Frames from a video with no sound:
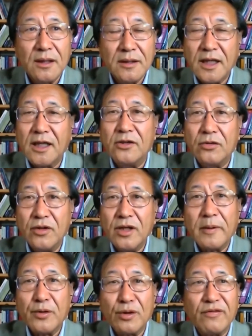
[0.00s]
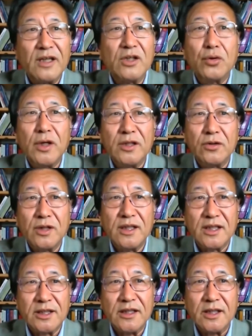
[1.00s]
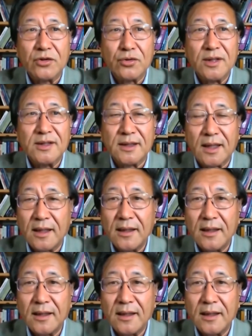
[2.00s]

那很容易把对方一推就推下山顶摔死了。